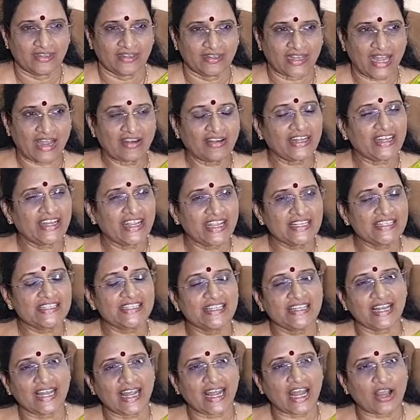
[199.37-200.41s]
కాబట్టి నేను
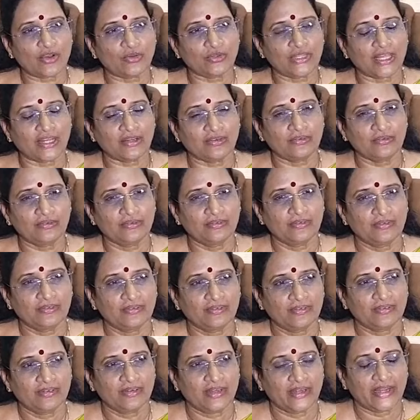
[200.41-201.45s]
సింగిల్ ఎలా అవుతాను
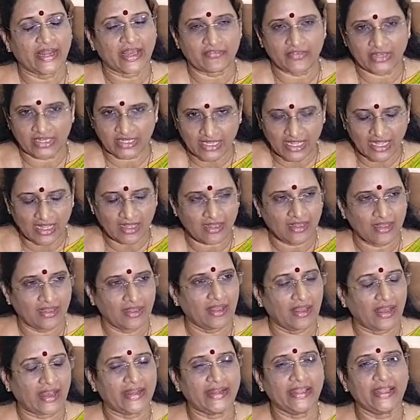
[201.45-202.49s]
నా వెనుక
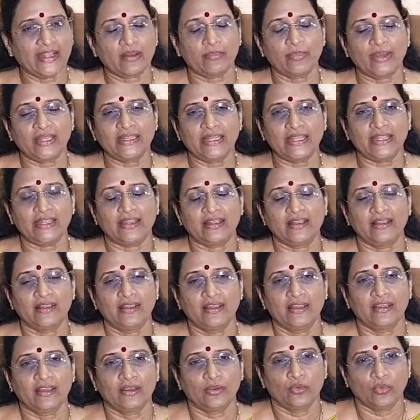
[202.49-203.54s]
అనేక మంది
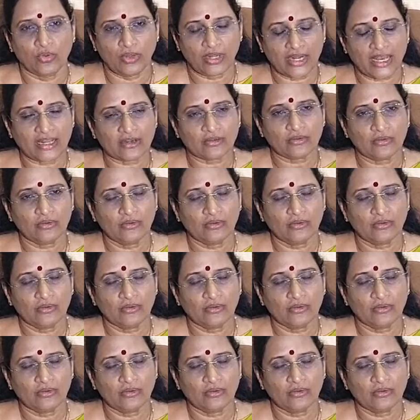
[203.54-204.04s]
ఉన్నారు